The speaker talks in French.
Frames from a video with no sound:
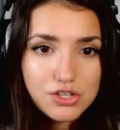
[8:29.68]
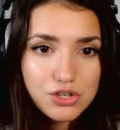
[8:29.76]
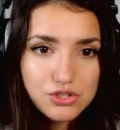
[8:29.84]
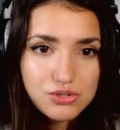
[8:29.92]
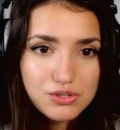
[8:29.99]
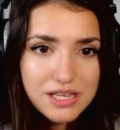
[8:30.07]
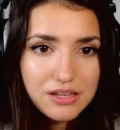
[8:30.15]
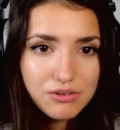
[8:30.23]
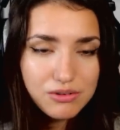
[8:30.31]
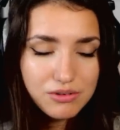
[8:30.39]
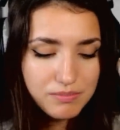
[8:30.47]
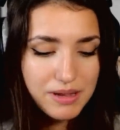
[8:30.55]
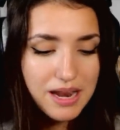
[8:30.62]
Genre, je sais
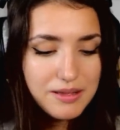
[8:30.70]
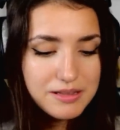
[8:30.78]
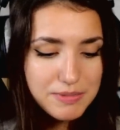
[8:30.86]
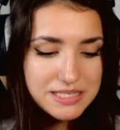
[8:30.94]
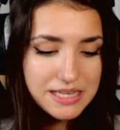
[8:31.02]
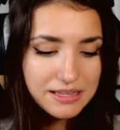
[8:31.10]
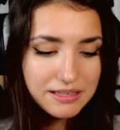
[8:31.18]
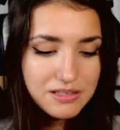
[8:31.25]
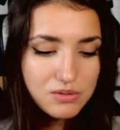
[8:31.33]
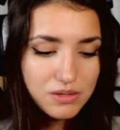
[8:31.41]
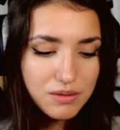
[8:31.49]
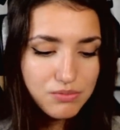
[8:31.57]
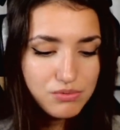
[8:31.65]
que ben là, ma cicatrice
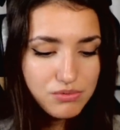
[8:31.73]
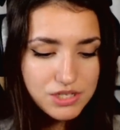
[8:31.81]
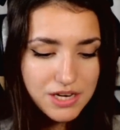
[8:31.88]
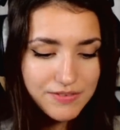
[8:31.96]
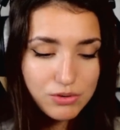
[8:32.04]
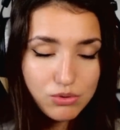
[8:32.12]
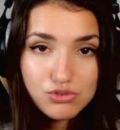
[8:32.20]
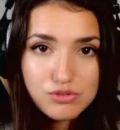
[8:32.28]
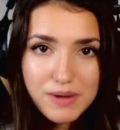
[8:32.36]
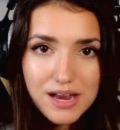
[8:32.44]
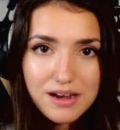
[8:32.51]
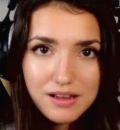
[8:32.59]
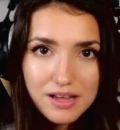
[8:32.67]
au début, j'avais trop du mal